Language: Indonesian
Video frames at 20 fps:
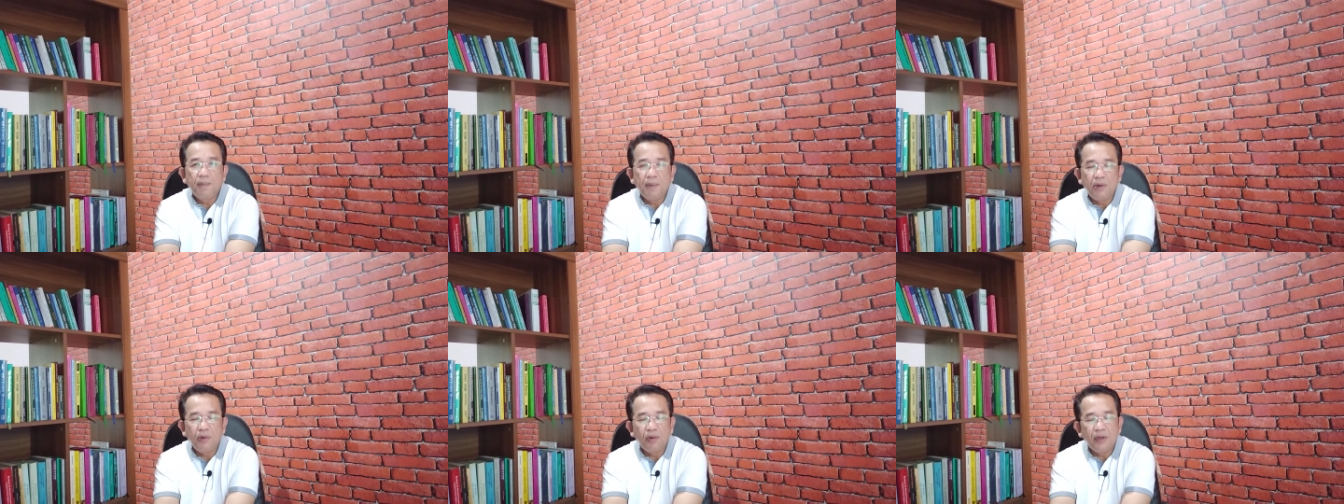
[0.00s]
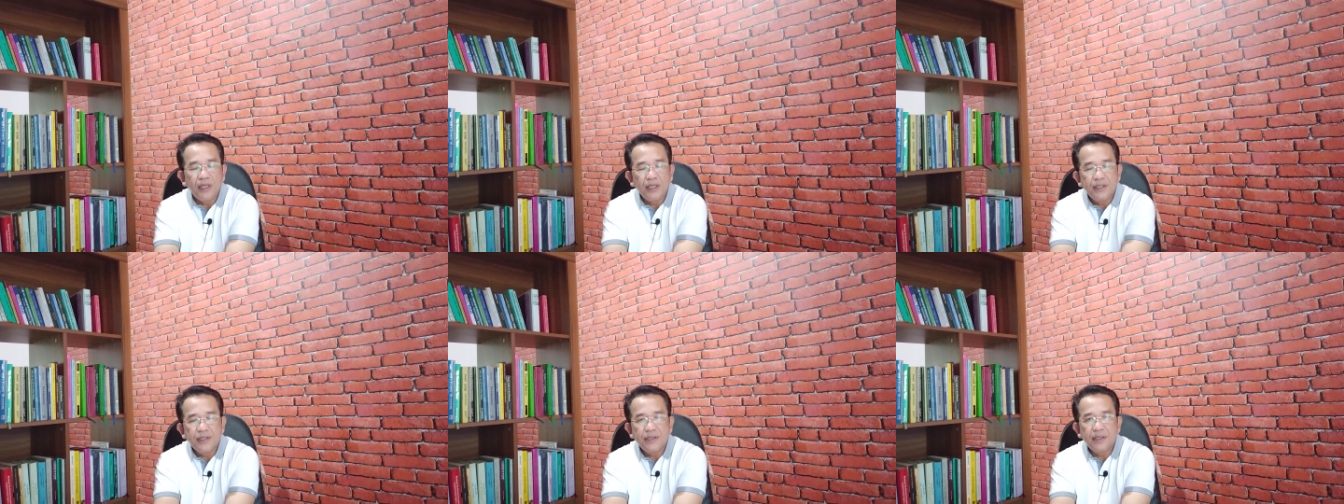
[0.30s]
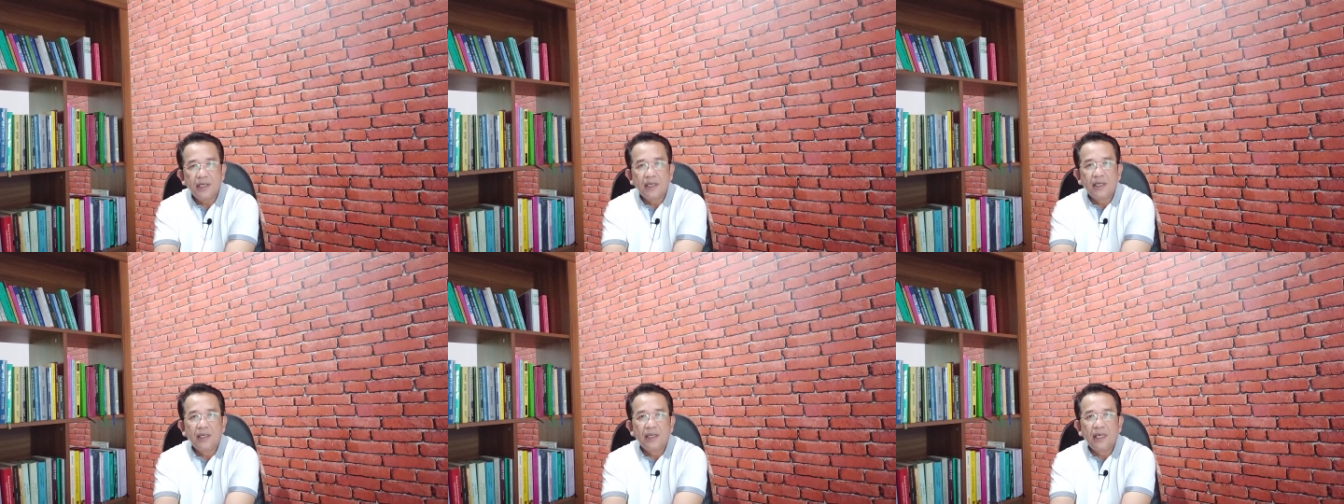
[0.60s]

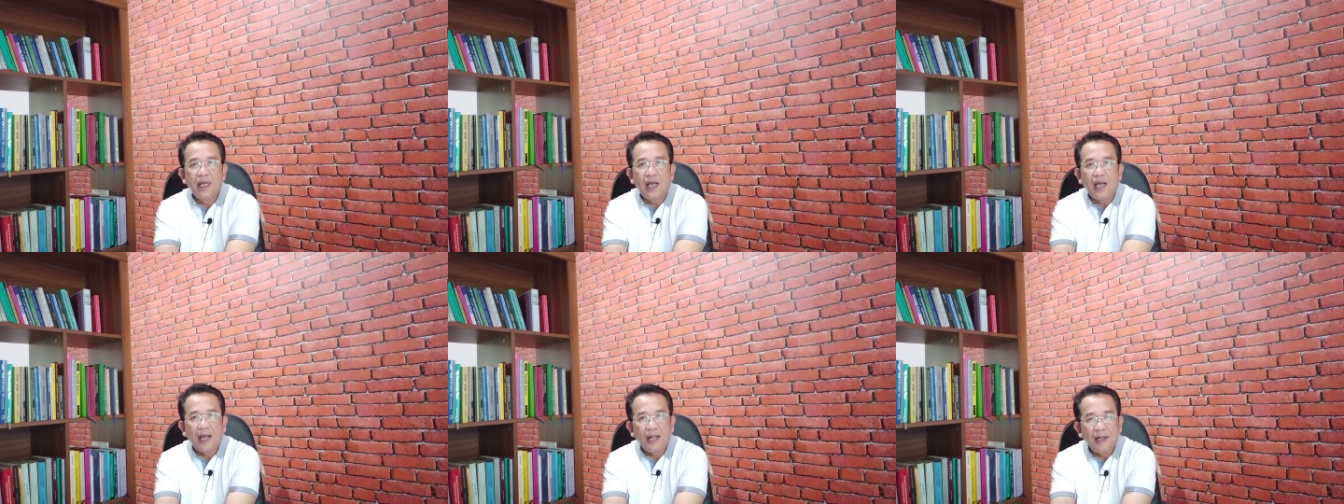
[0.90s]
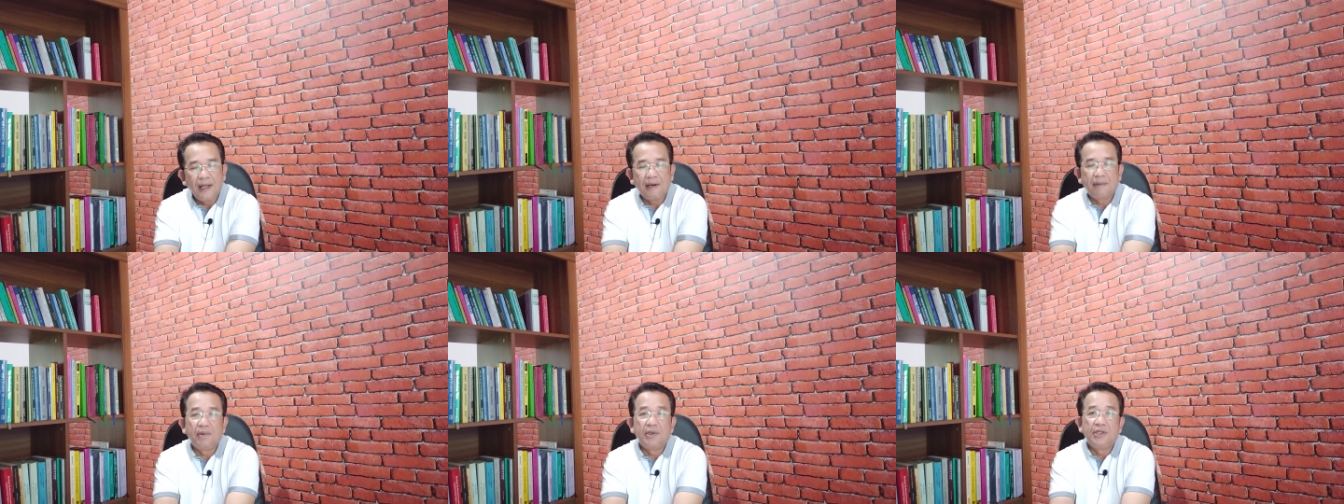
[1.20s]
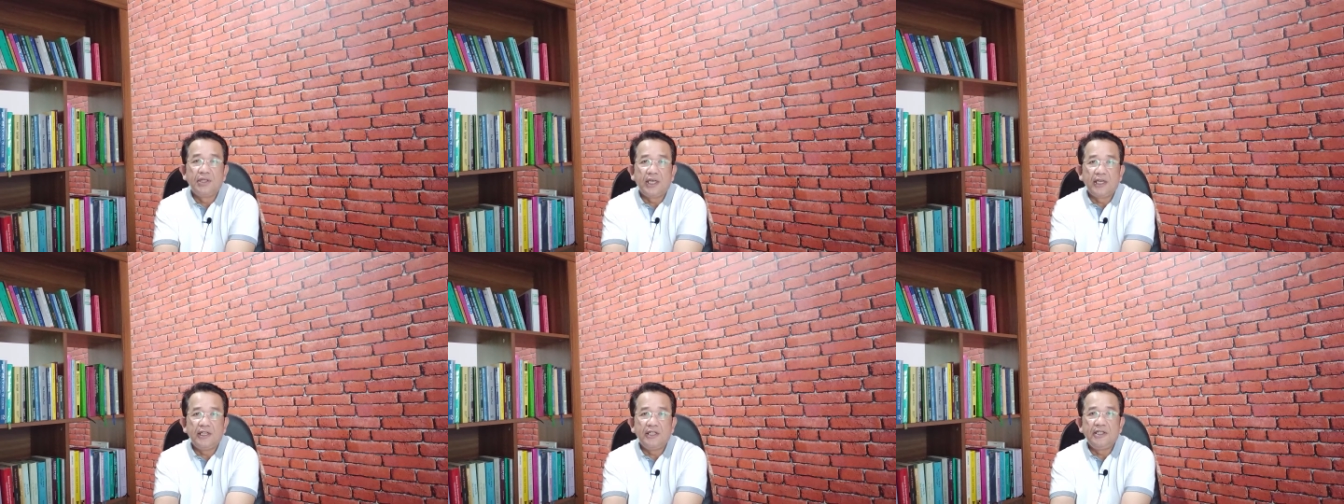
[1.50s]
penulis agar
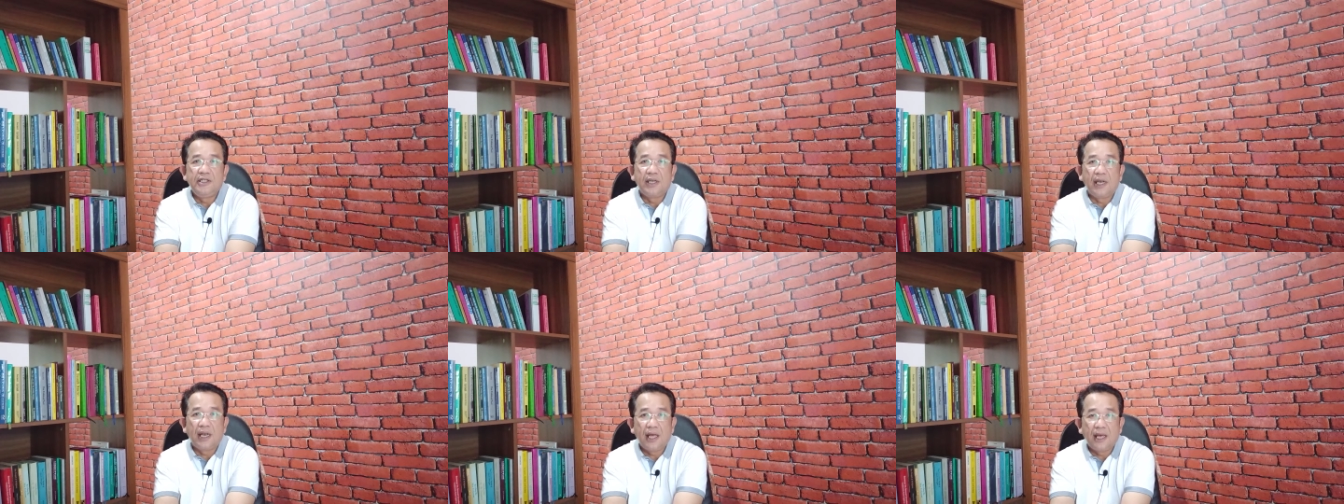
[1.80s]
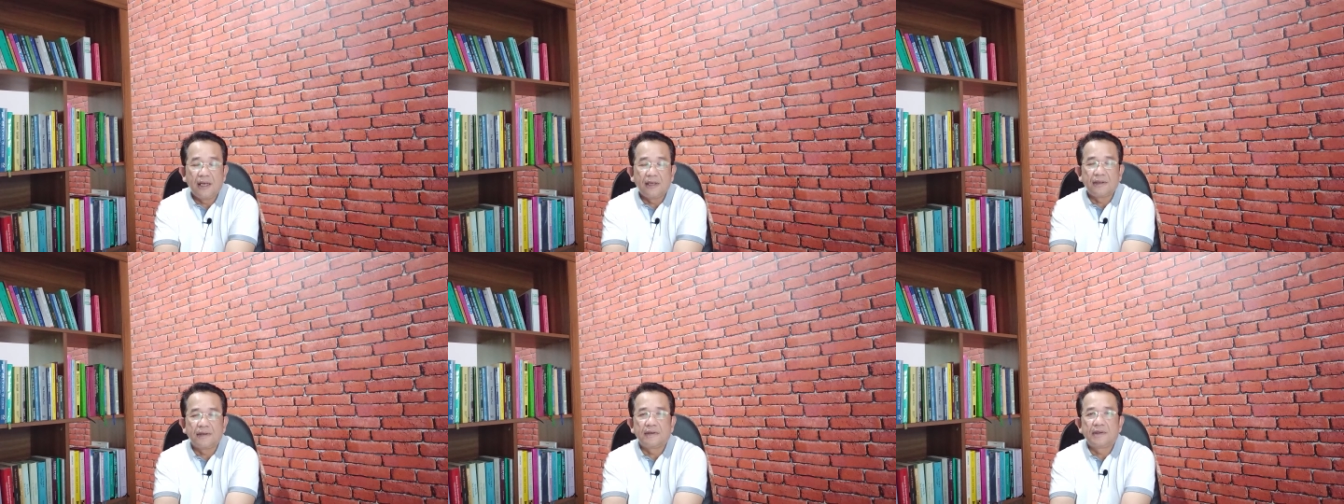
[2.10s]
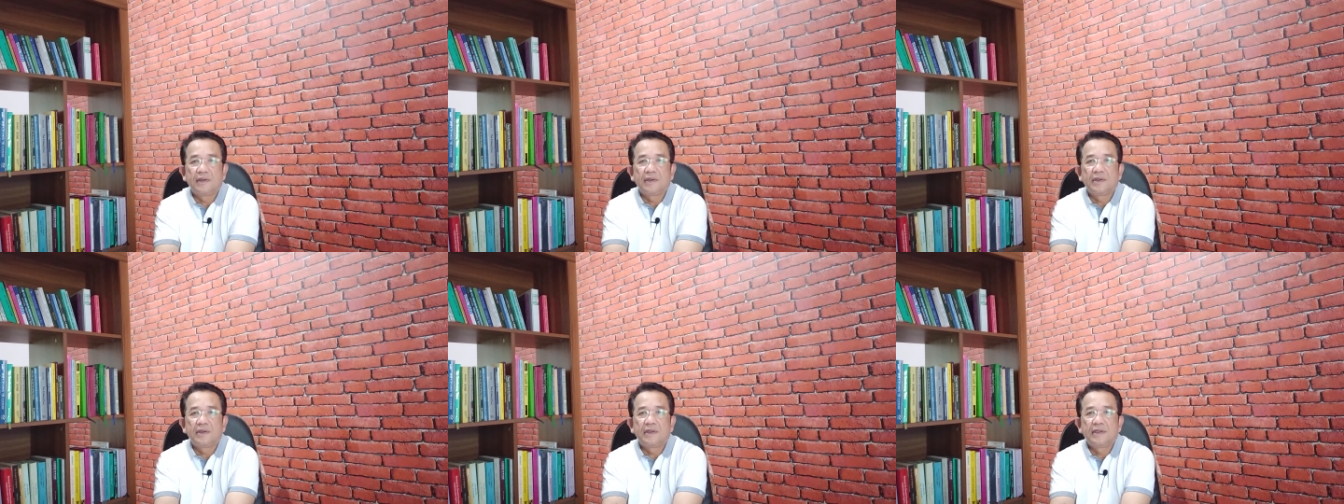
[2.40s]
menjadi
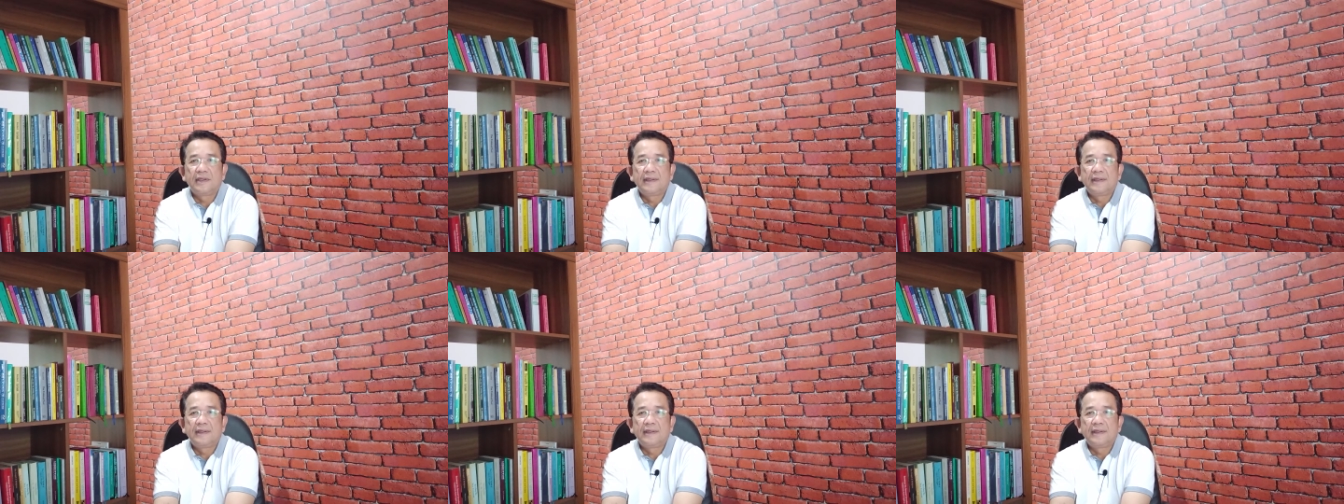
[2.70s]
jelas.